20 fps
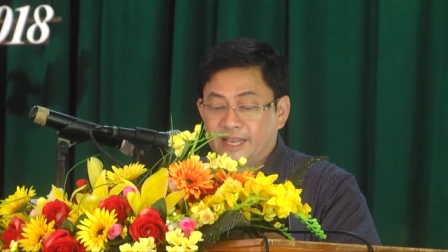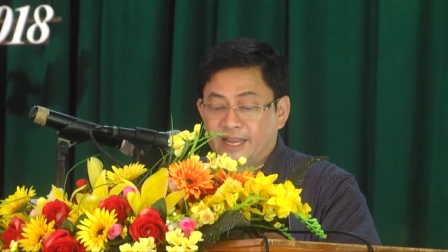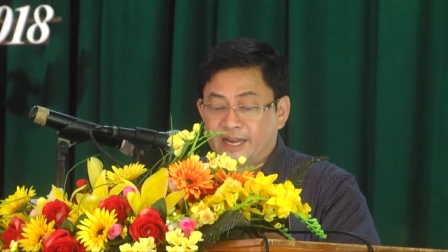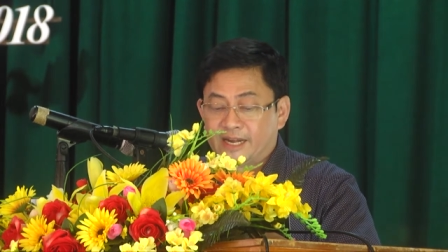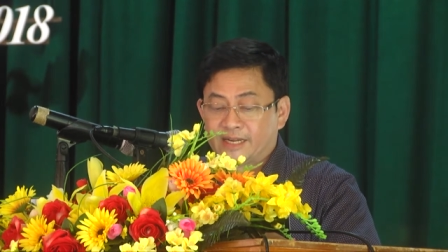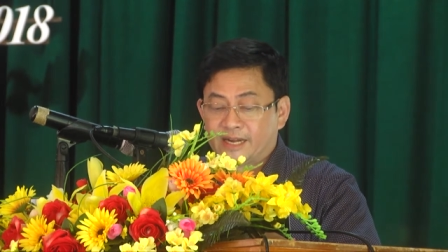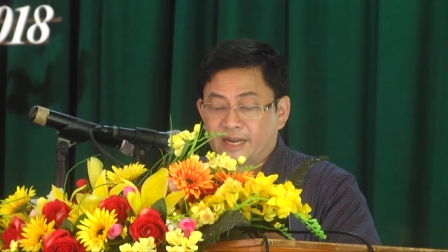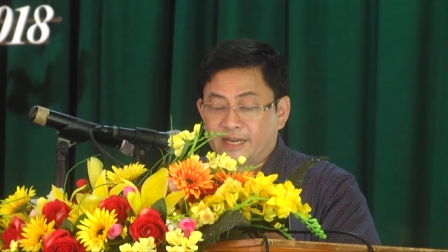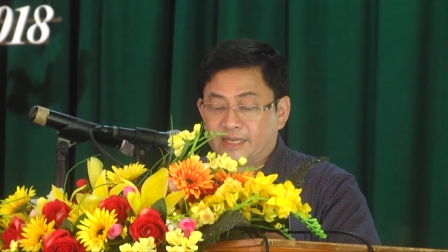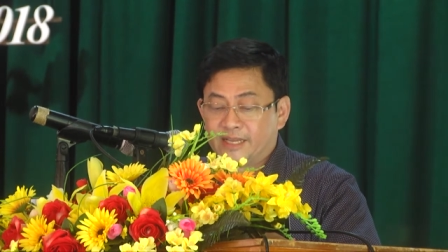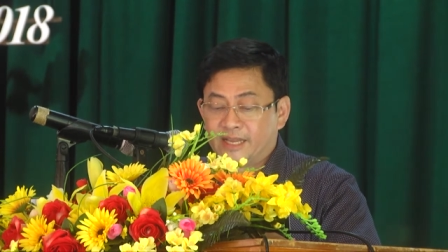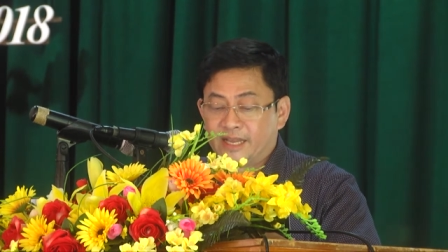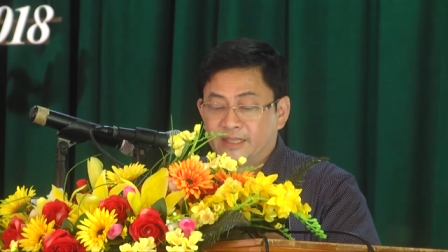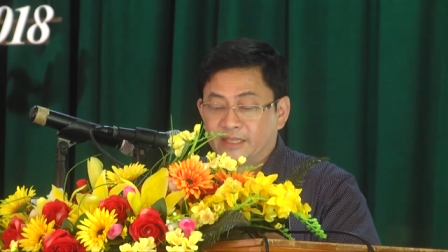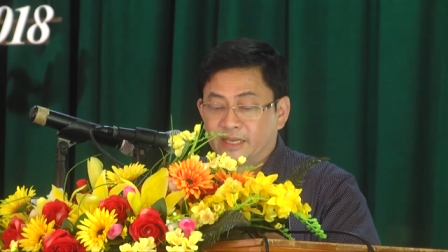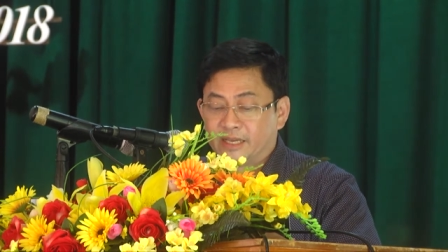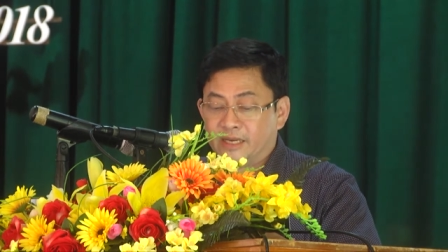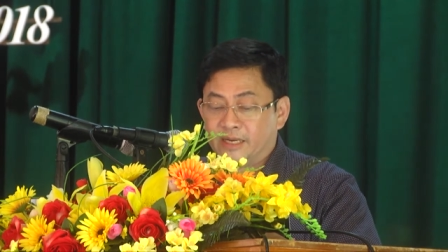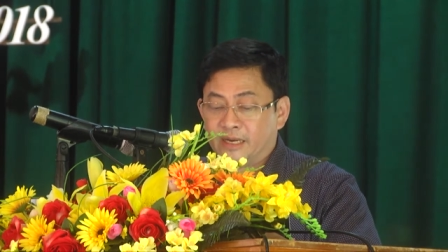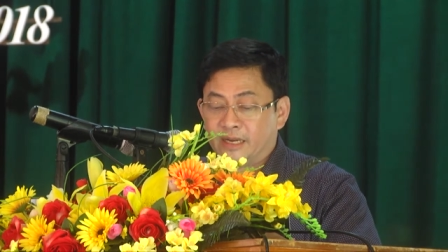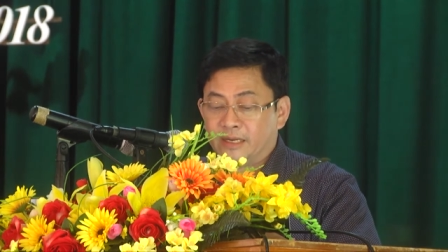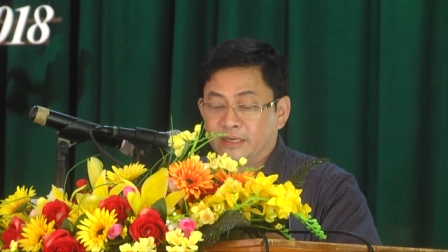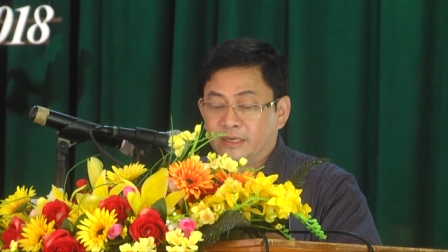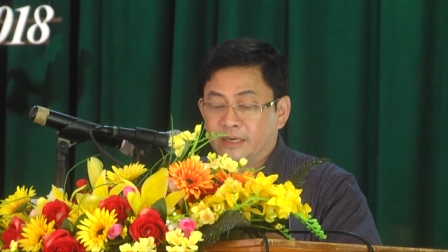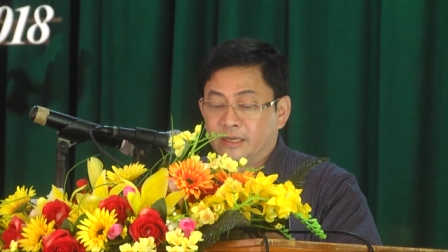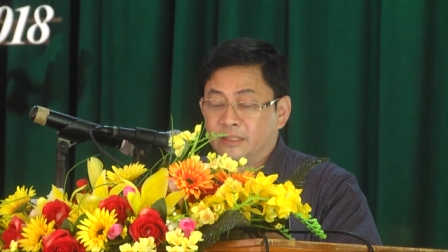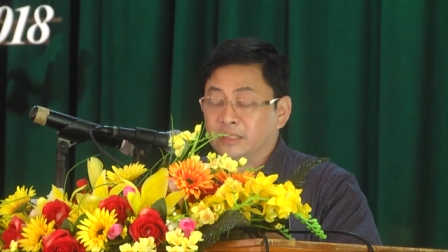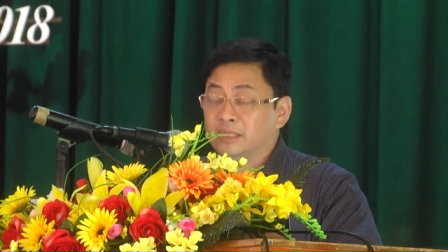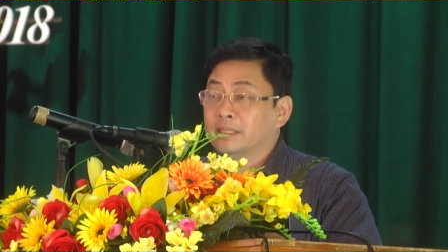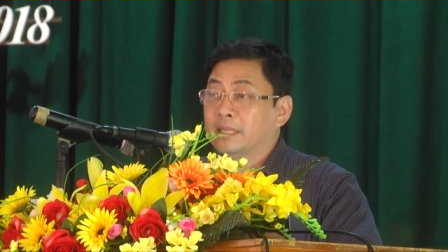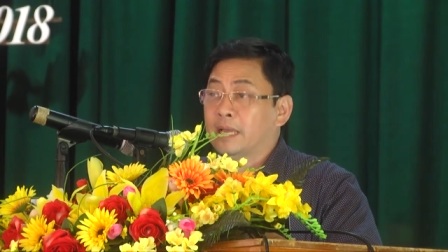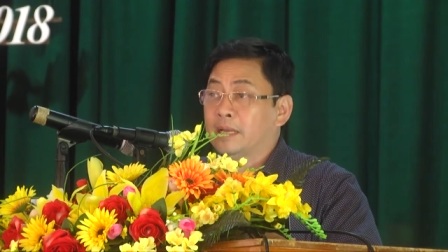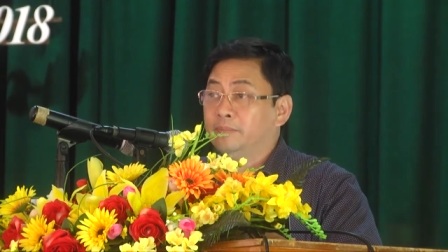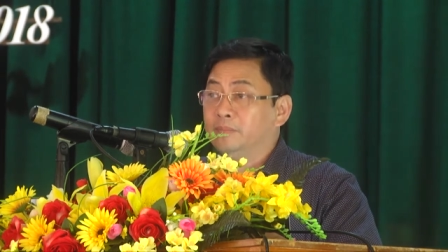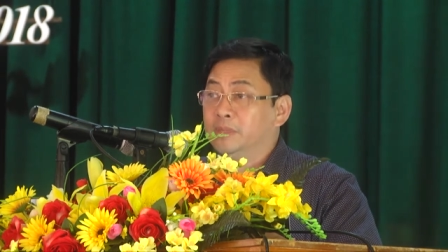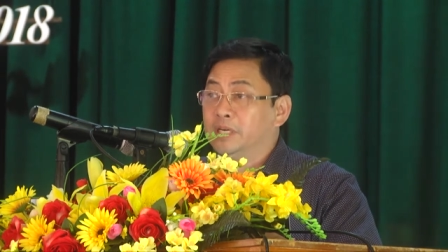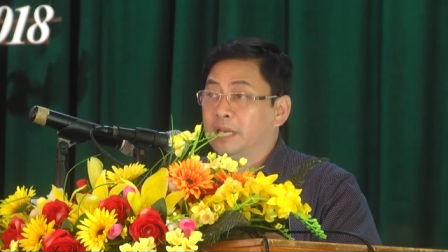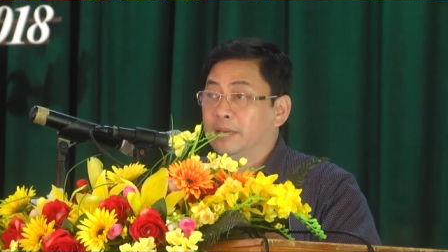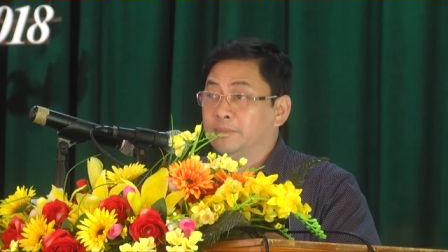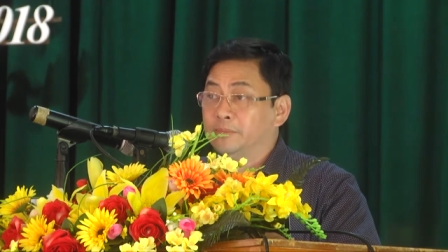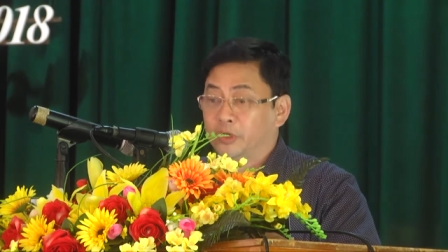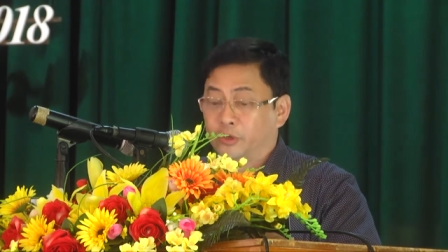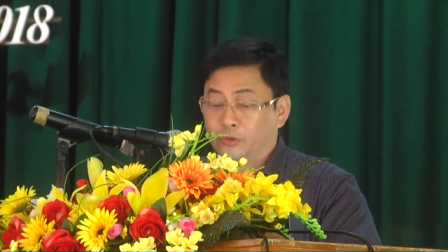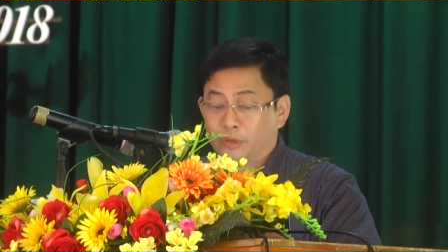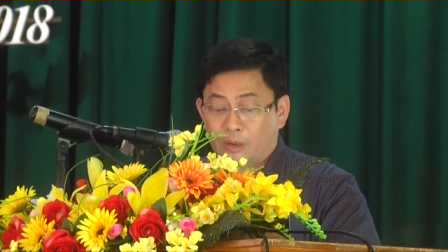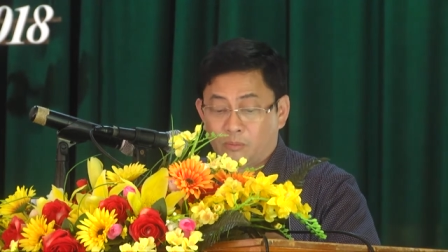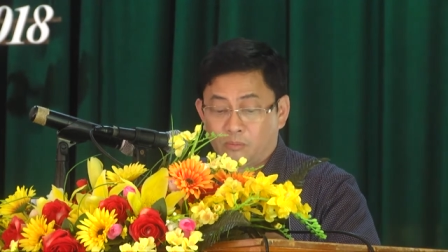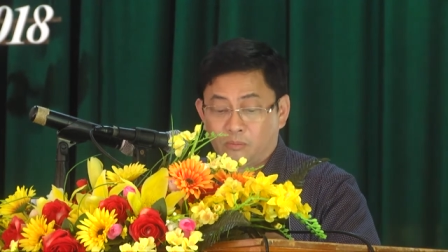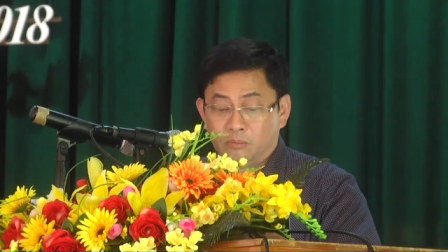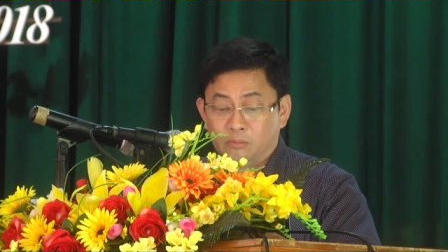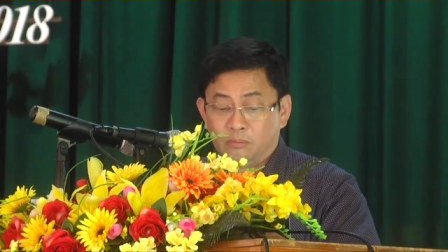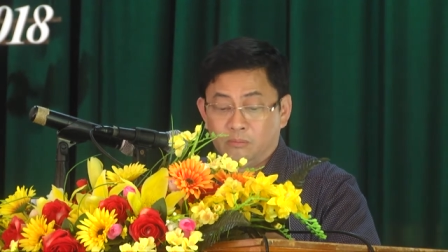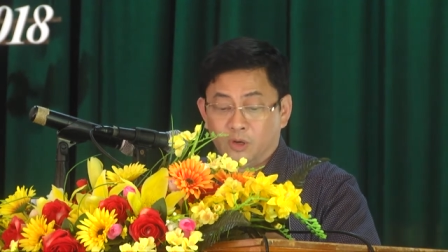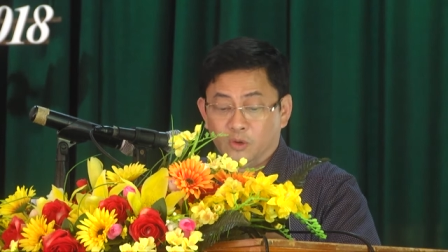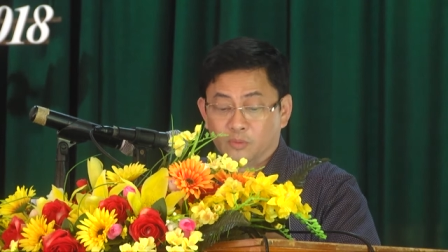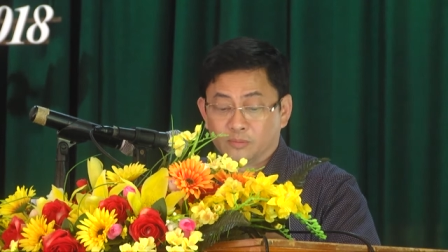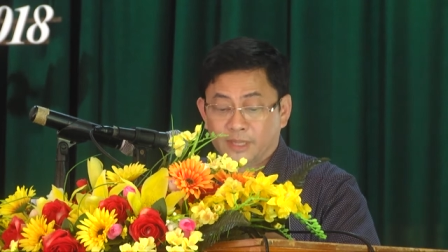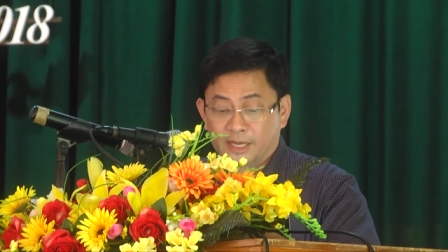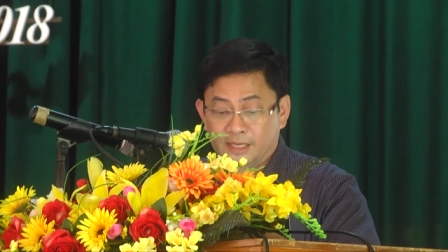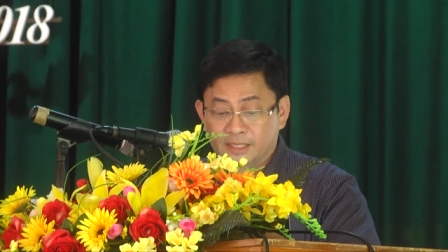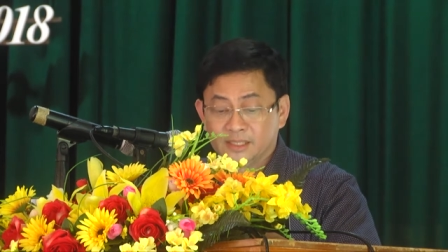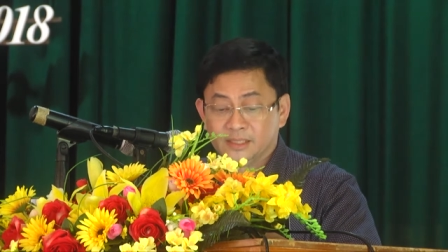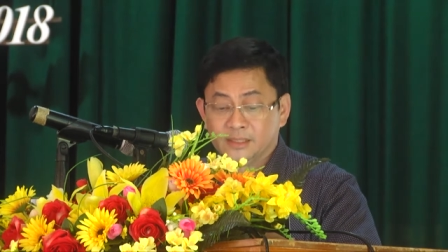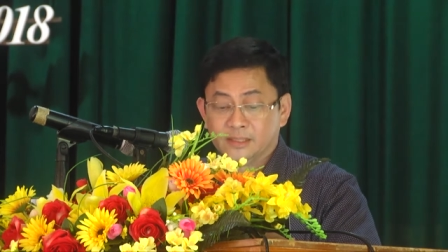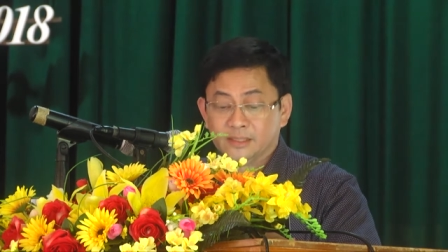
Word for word: gia tăng giá trị lên đến 85 triệu đồng một tấn.